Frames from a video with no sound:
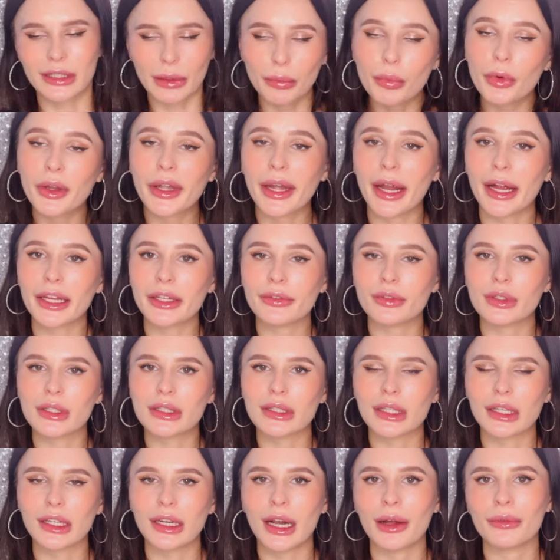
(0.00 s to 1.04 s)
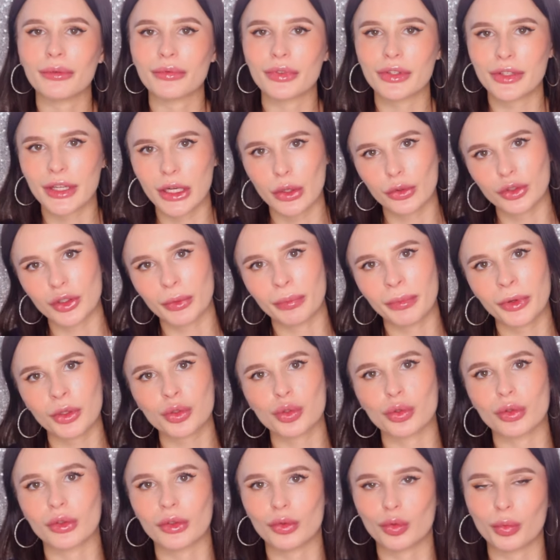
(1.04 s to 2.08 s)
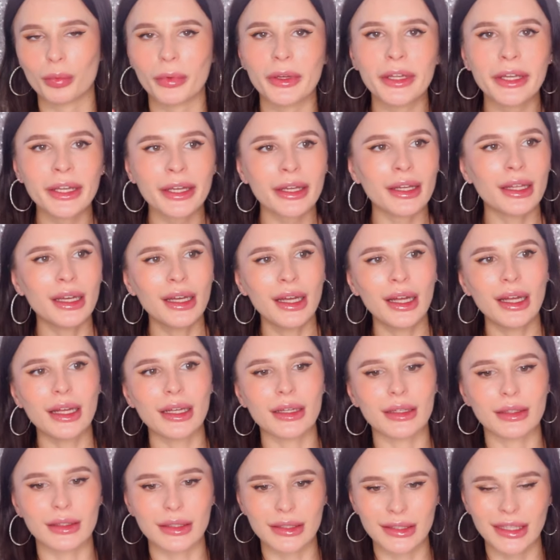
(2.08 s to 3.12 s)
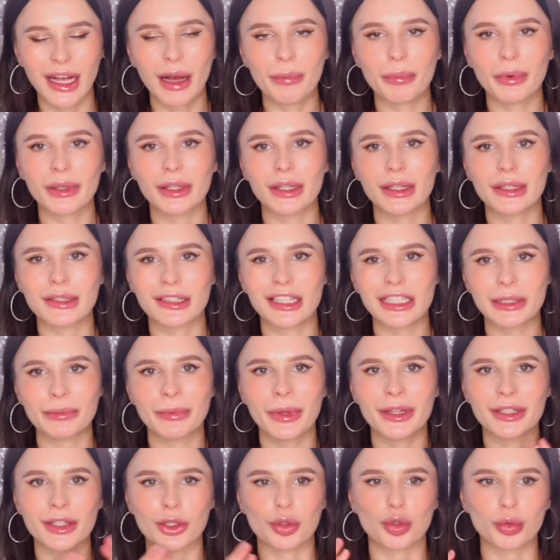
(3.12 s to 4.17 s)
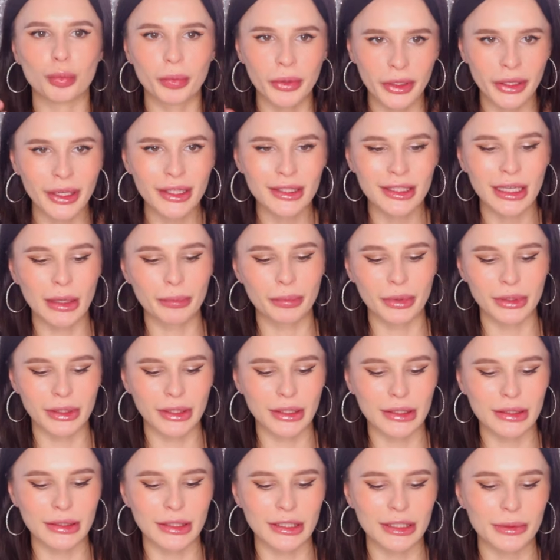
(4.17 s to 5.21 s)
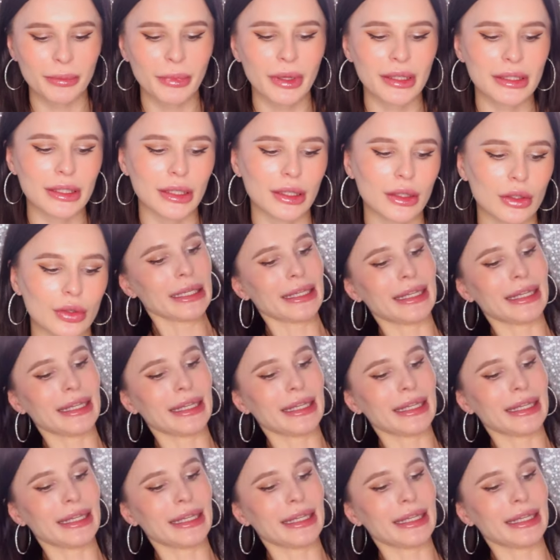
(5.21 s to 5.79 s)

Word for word: самой Риане в Инстаграм, все люди пишут, убери э, запахи из косметики, убери запахи из косметики.